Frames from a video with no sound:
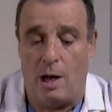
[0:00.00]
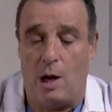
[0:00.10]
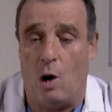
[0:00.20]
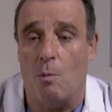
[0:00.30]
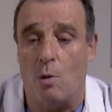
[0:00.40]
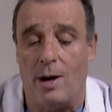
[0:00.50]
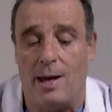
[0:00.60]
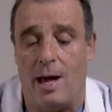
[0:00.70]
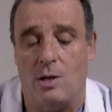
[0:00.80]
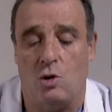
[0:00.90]
Et en
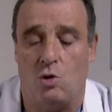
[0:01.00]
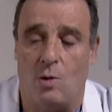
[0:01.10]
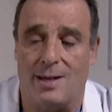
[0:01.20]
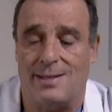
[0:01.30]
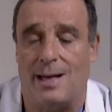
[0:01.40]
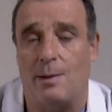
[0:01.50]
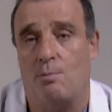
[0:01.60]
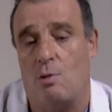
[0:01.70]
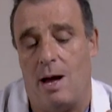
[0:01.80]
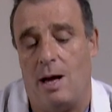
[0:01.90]
moyenne, je suis à 5
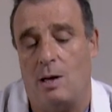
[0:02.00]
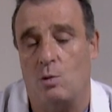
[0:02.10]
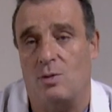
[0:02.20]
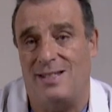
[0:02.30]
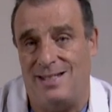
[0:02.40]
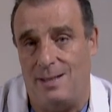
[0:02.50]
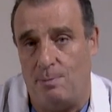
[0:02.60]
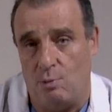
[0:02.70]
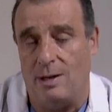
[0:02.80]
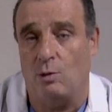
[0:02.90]
points ou
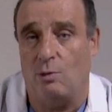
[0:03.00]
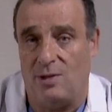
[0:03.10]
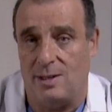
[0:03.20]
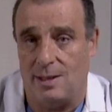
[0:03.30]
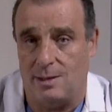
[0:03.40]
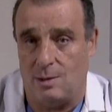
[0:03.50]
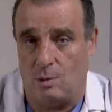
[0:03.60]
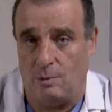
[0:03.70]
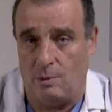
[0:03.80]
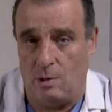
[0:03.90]
6 points de
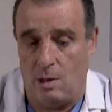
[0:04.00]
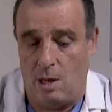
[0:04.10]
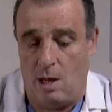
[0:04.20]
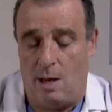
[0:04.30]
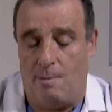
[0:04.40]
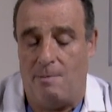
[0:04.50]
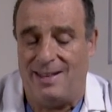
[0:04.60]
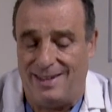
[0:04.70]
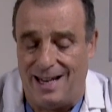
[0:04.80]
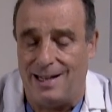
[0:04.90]
fixation. Mais
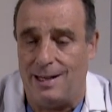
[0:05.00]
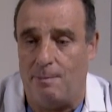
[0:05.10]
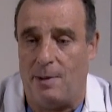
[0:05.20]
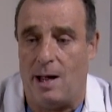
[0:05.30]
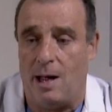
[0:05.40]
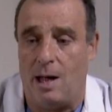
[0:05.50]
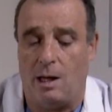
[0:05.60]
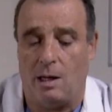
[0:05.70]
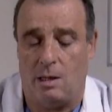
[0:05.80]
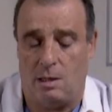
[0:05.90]
dès le
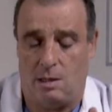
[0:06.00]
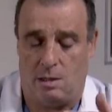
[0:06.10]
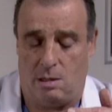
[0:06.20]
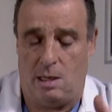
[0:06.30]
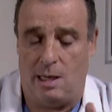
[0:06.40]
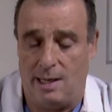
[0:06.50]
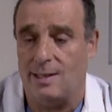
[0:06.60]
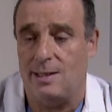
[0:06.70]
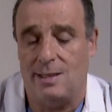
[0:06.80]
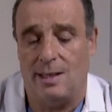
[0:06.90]
départ, il y
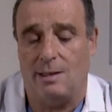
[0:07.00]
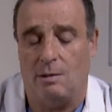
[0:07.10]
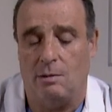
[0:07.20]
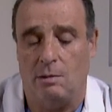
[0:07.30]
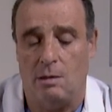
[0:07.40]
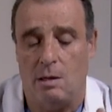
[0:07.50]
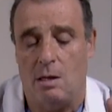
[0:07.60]
a 17 ans,